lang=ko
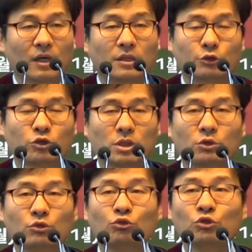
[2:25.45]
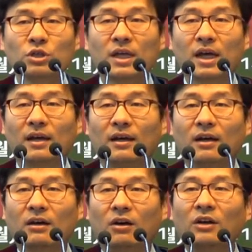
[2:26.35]
예수님은 우리의
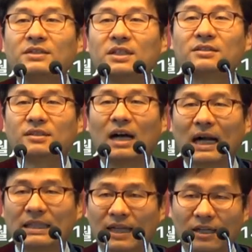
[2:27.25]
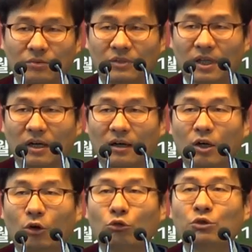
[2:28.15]
어시스트가 아니라 이겁니다.
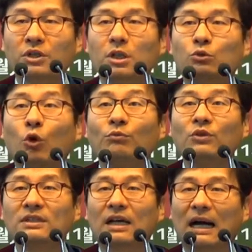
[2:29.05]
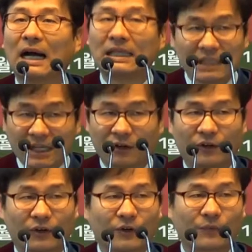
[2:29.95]
우리를 돕는 자가 아니래요.